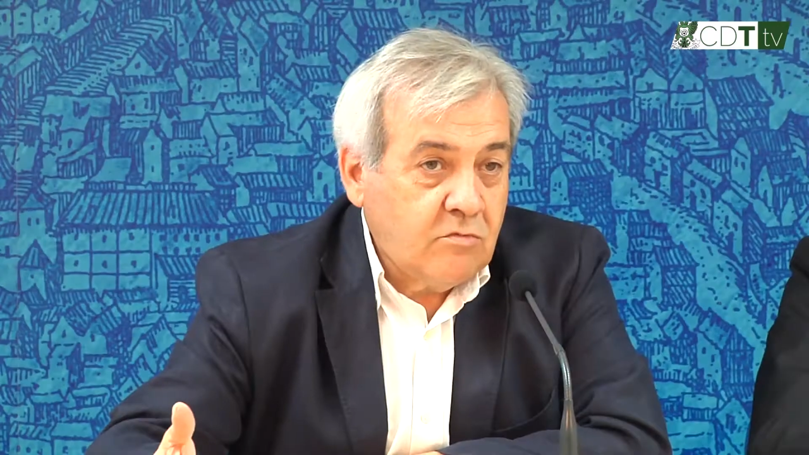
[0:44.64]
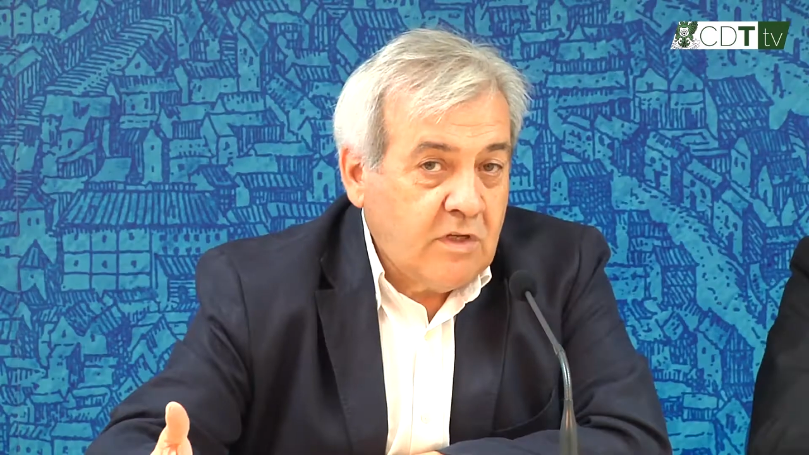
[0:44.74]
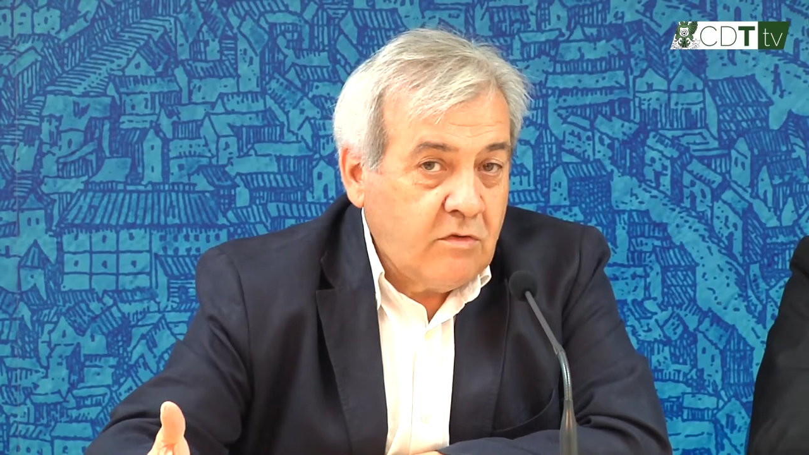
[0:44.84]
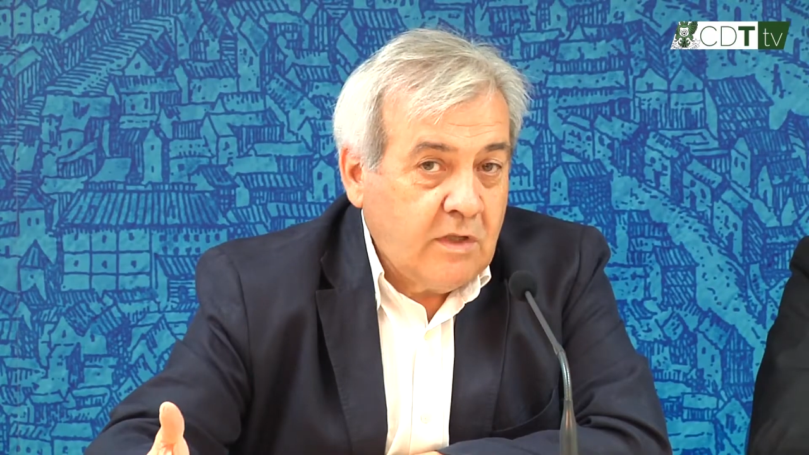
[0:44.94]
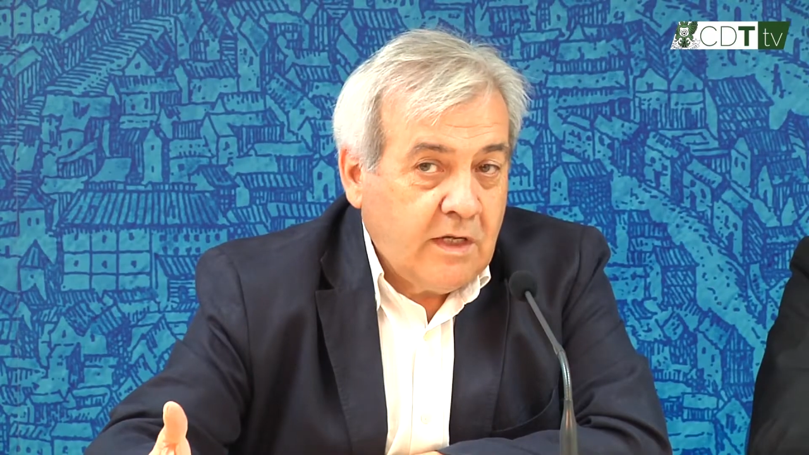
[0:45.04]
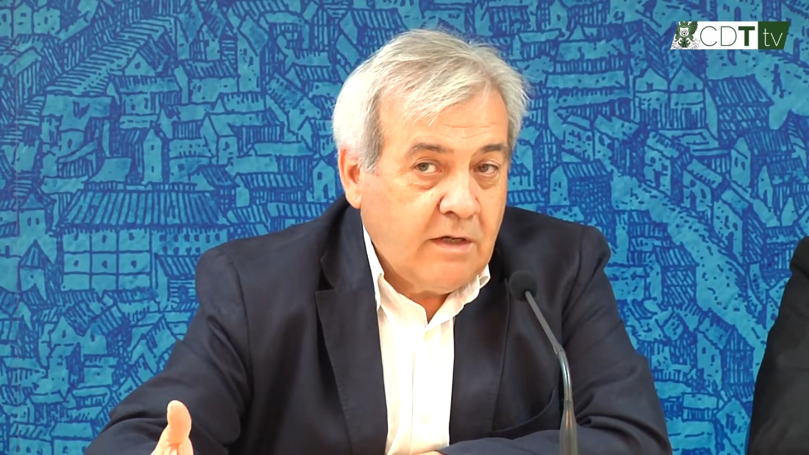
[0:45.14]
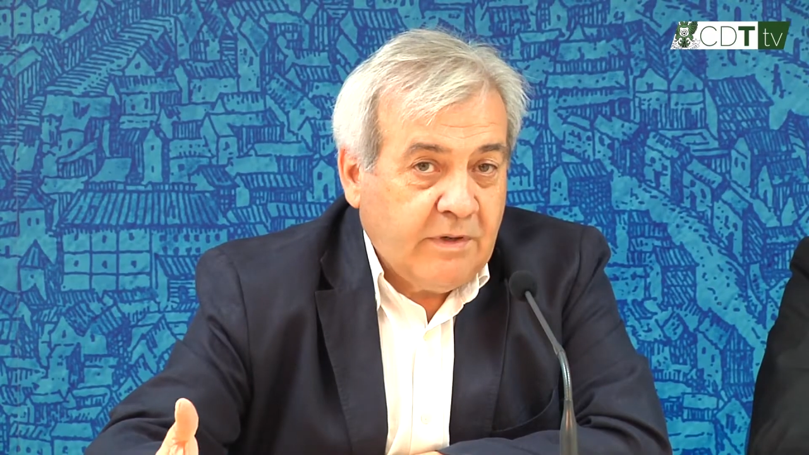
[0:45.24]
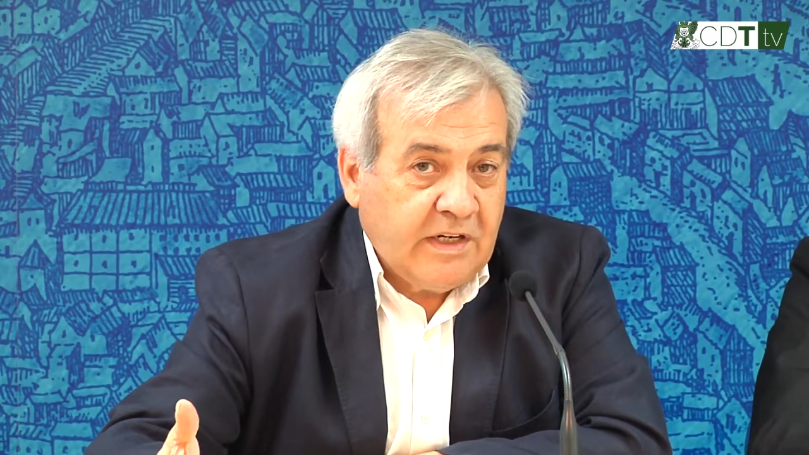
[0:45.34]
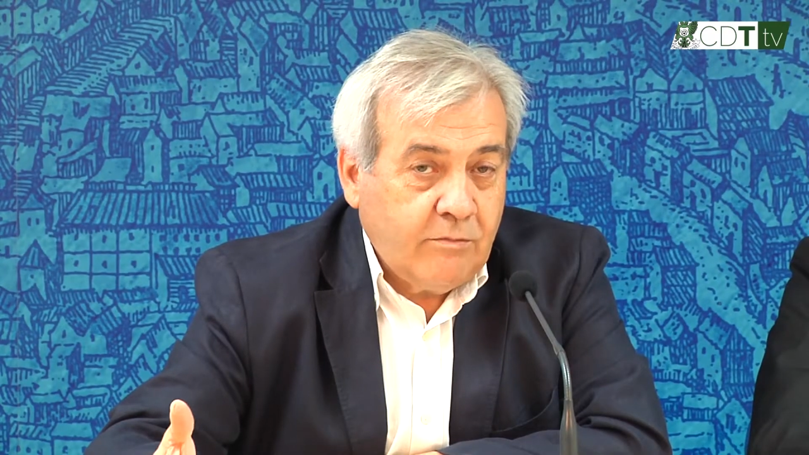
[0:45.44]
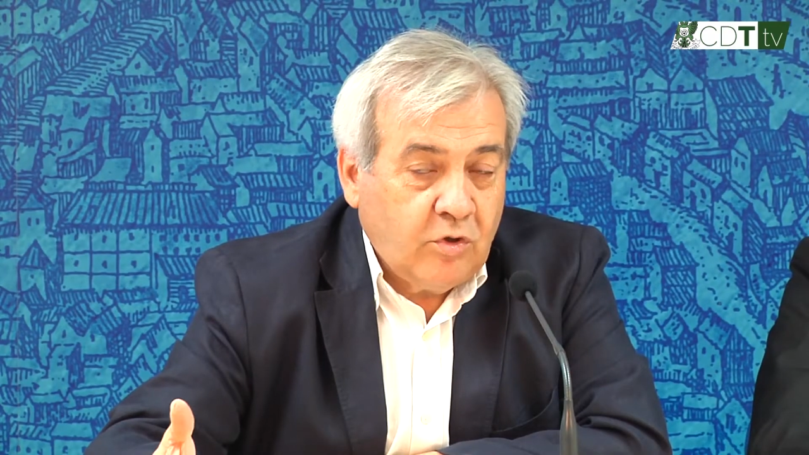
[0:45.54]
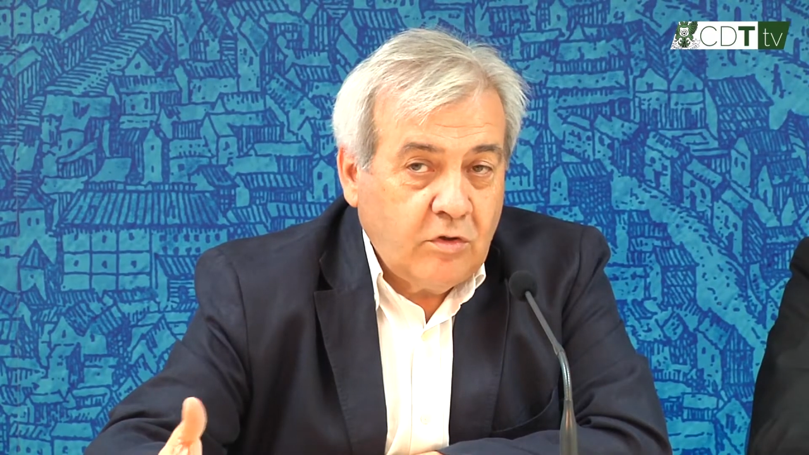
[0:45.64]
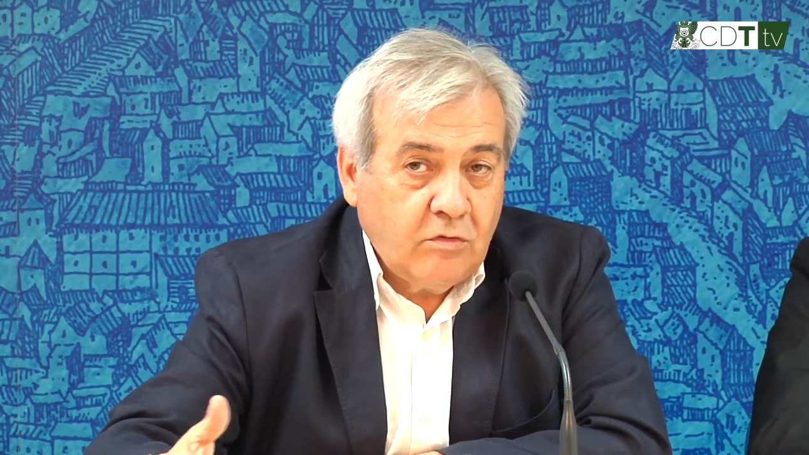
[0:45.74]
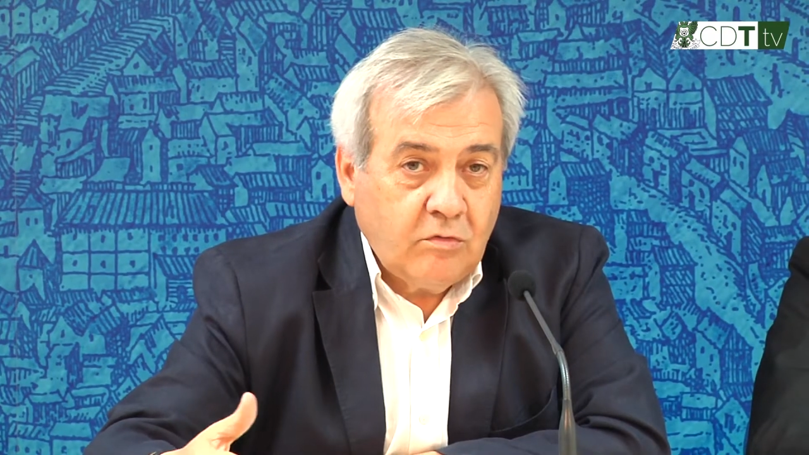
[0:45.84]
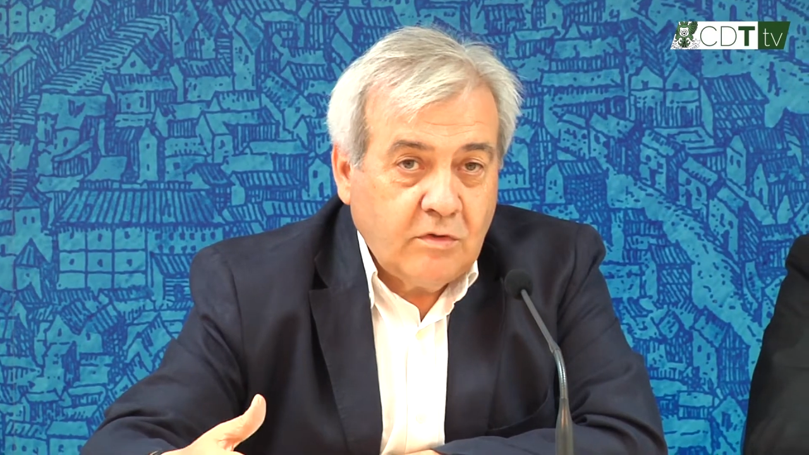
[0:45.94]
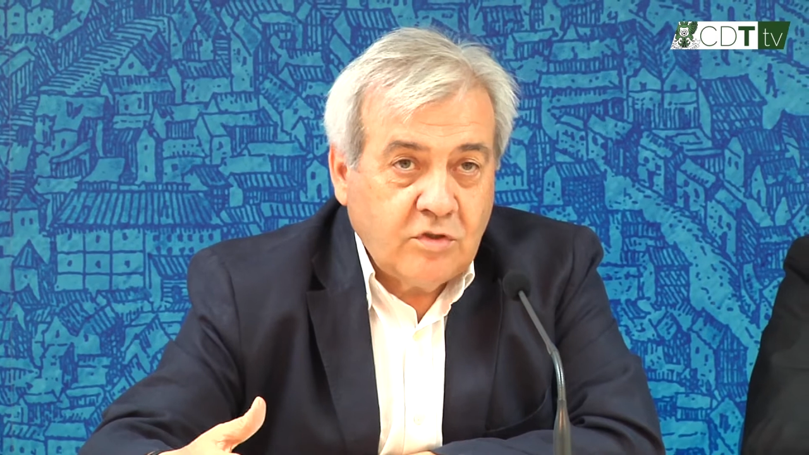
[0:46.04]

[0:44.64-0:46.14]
es una ciudad patrimonio,